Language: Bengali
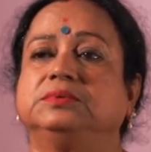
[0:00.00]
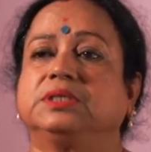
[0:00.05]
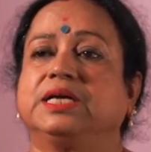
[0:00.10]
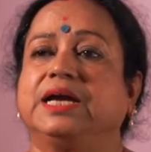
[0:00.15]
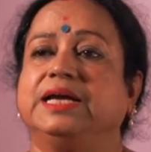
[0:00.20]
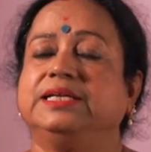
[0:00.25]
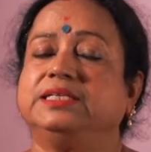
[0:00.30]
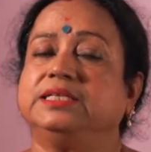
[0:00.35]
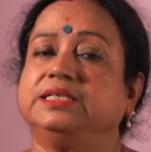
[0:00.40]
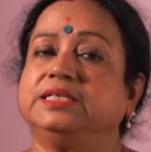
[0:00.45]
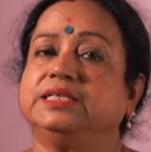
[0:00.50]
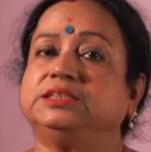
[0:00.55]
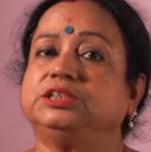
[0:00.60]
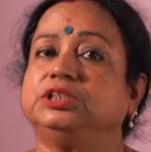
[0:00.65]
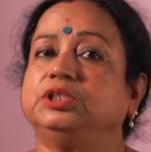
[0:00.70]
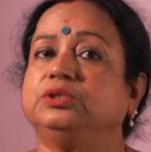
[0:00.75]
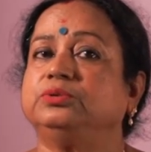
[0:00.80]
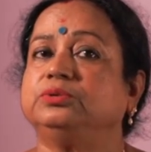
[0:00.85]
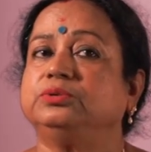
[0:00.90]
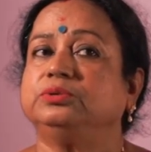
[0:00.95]
ক্রাইটেরিয়া
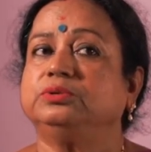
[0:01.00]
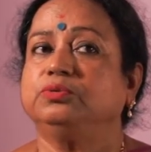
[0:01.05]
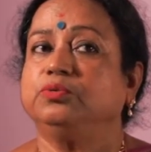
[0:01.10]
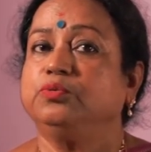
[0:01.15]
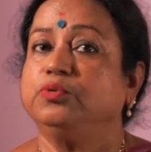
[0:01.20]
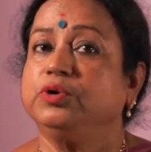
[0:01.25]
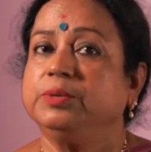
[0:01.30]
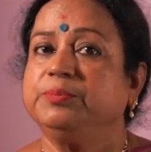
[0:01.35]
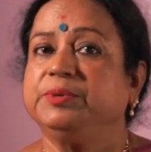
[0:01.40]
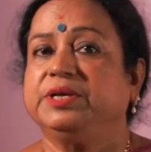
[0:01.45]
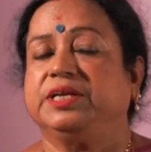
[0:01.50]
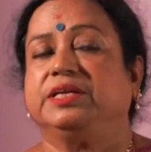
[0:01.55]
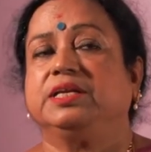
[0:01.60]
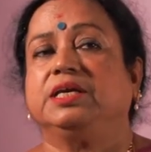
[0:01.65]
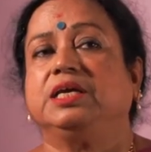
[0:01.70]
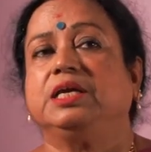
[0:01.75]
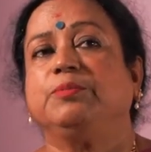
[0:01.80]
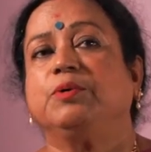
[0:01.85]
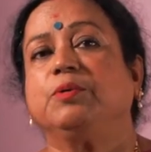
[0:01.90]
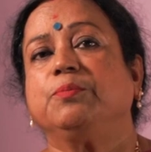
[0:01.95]
ছিল কুড়ি মিনিট
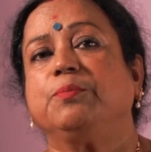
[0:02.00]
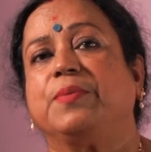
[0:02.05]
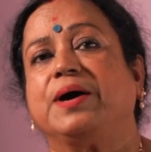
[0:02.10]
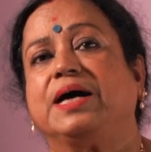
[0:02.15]
এবং